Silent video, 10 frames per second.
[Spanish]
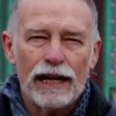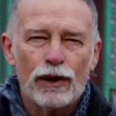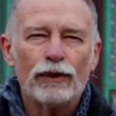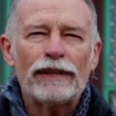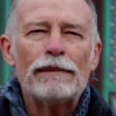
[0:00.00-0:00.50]

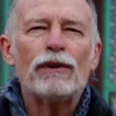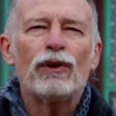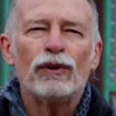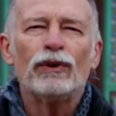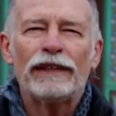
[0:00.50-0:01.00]
Contamos
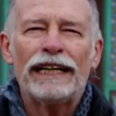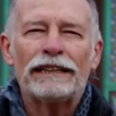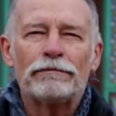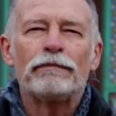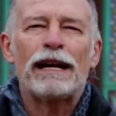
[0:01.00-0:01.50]
con
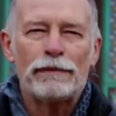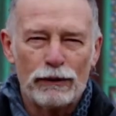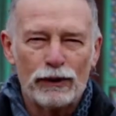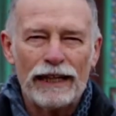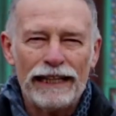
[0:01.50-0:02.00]
usted para
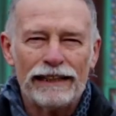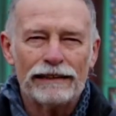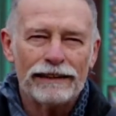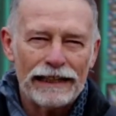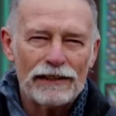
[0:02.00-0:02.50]

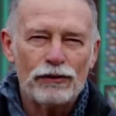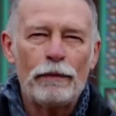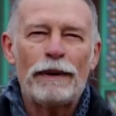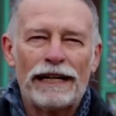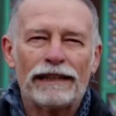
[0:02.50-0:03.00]
proteger
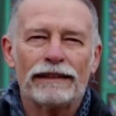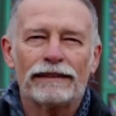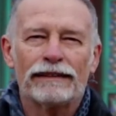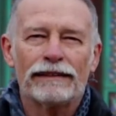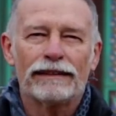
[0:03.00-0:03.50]
esos
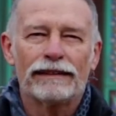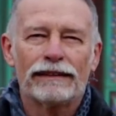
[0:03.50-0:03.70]
parques.